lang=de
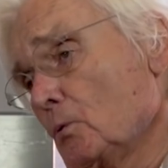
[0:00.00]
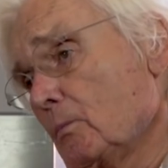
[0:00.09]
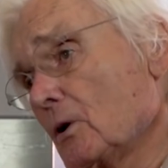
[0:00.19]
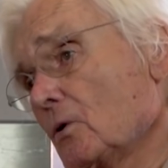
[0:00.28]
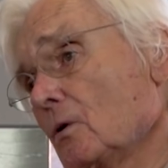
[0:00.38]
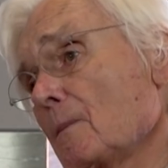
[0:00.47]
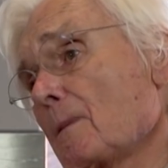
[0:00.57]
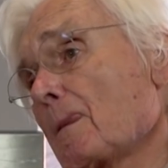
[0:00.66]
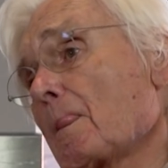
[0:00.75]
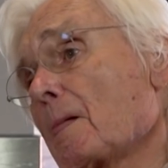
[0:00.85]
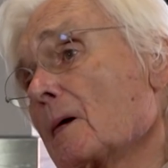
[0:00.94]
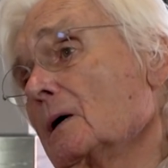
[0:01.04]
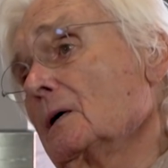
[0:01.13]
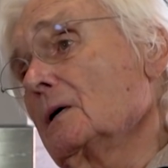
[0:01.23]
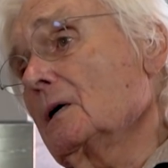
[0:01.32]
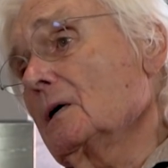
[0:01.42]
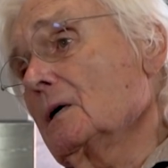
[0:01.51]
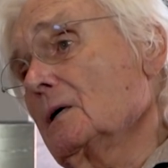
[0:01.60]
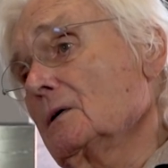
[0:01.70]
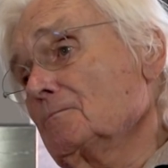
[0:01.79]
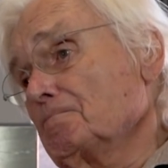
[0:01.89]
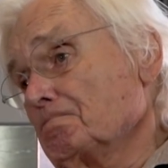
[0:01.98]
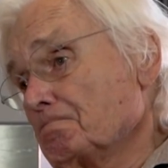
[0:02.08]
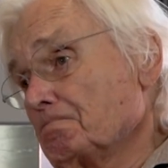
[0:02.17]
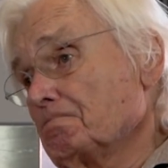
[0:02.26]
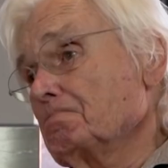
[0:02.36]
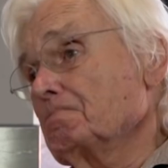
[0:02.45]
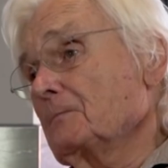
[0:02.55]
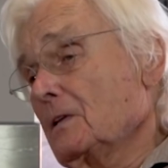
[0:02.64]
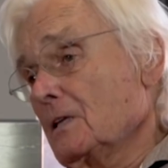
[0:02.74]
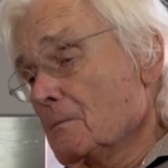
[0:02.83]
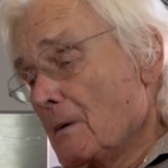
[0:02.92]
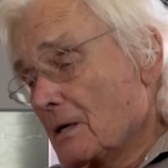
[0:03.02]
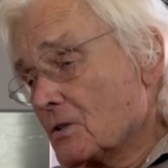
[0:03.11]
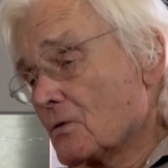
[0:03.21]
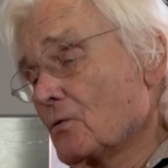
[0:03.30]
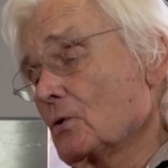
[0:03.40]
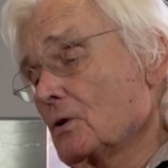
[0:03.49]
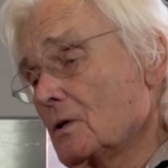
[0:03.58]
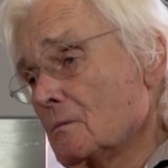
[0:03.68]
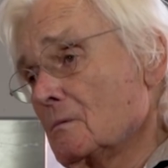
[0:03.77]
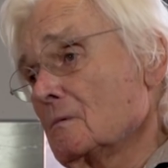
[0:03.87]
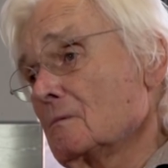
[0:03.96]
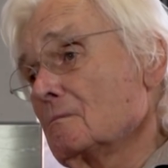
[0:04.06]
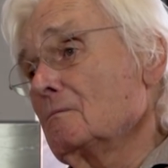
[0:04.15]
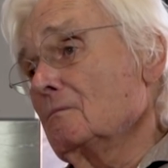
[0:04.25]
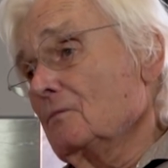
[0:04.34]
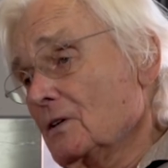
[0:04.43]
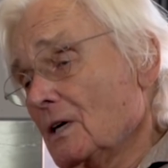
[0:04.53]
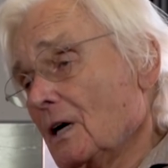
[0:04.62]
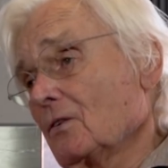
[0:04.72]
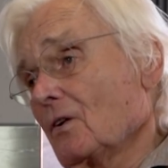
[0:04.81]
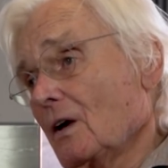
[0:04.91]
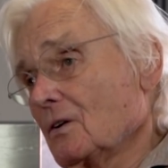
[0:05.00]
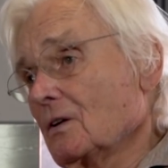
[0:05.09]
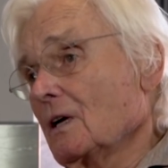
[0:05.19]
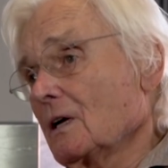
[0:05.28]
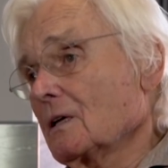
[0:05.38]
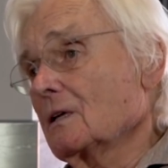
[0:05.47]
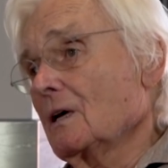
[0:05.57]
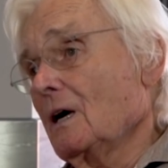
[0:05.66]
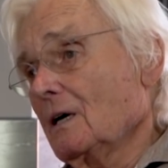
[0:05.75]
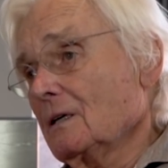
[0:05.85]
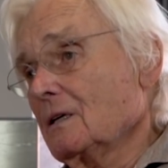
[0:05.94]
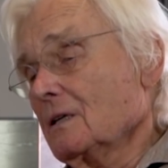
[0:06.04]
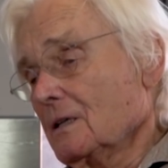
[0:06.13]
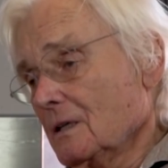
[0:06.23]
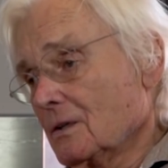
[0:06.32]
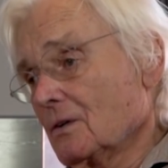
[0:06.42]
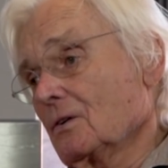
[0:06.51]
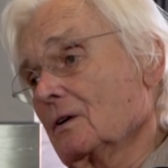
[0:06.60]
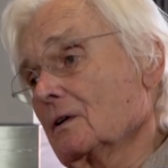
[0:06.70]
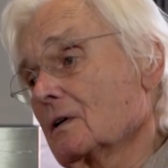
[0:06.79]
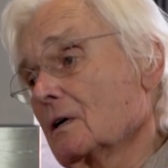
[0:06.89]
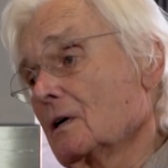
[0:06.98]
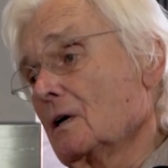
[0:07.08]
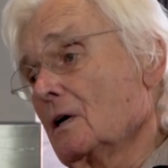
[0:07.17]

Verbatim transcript: Publikum, mhm. äh, die Menschen, für die wir als Architekten ja eigentlich tätig sind